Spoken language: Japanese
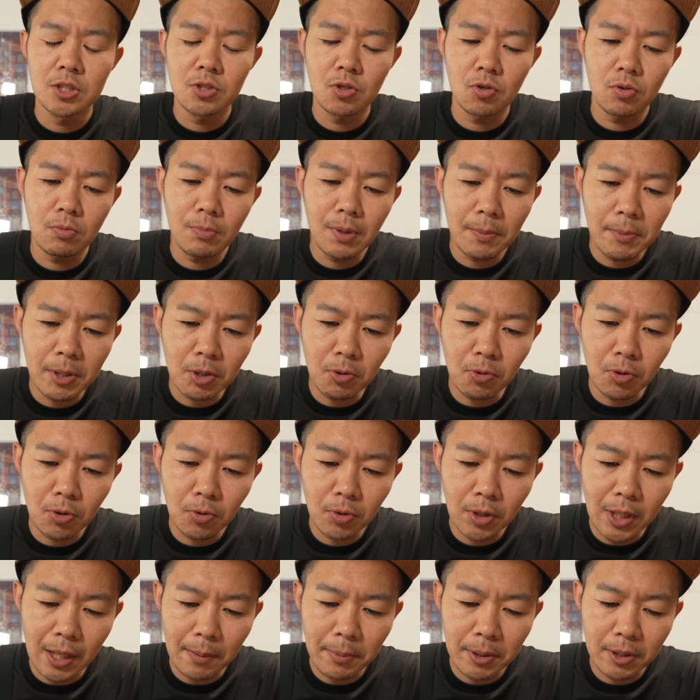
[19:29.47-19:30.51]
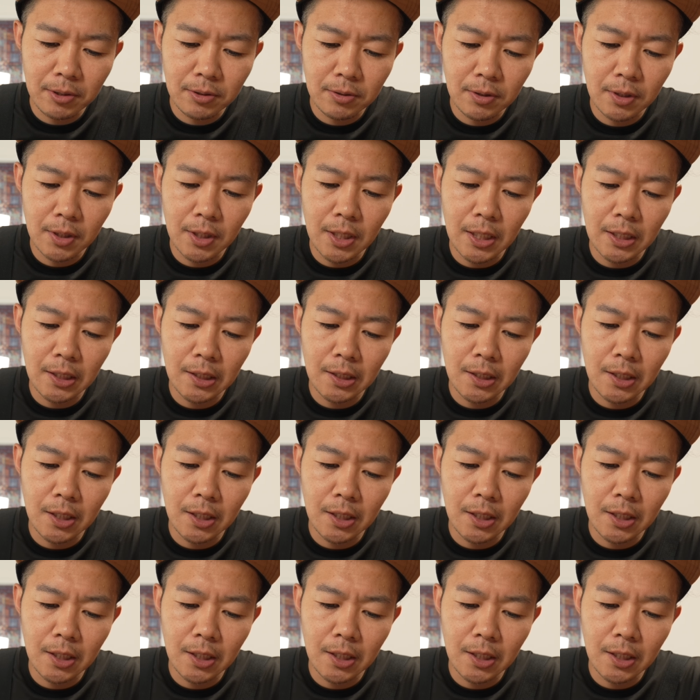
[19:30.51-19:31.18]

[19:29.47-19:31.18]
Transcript: そのままこれを食べるんだっ